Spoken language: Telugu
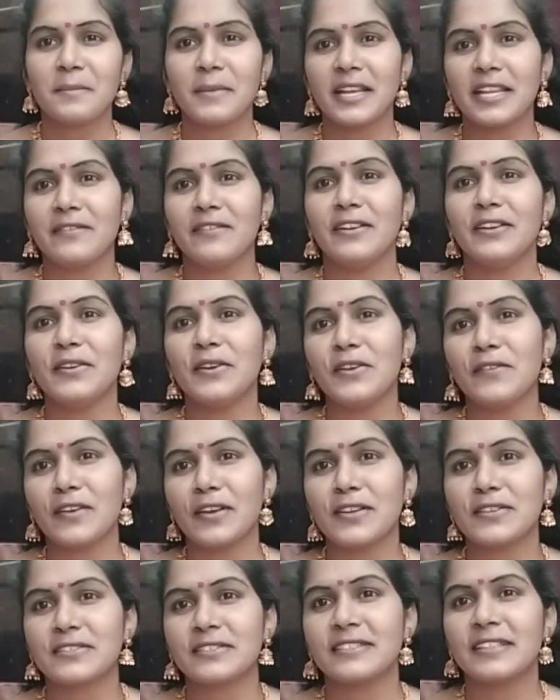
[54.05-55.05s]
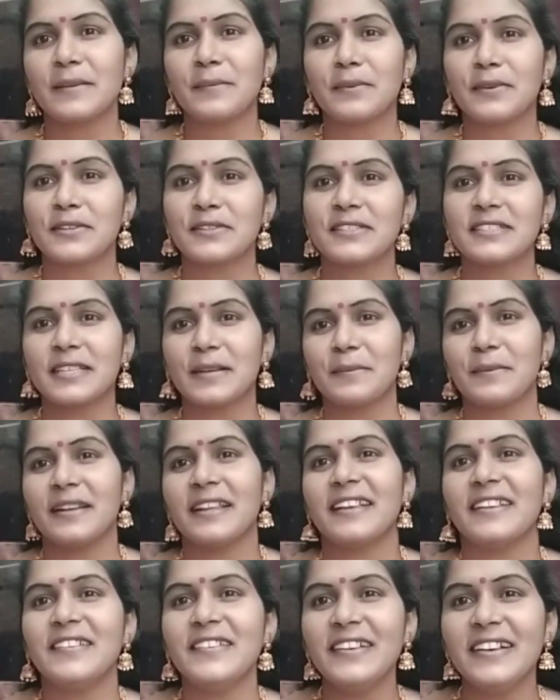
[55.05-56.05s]
మరి వీడియో ఇవాళ వస్తుంది ఎప్పుడు
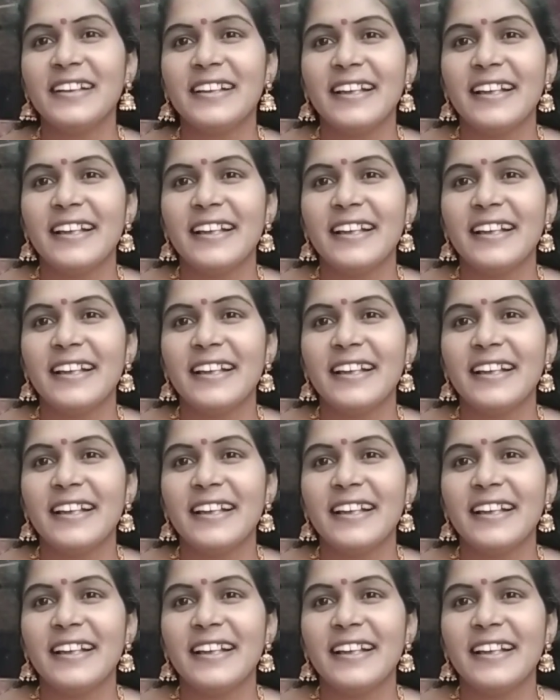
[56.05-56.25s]
చెప్పలేను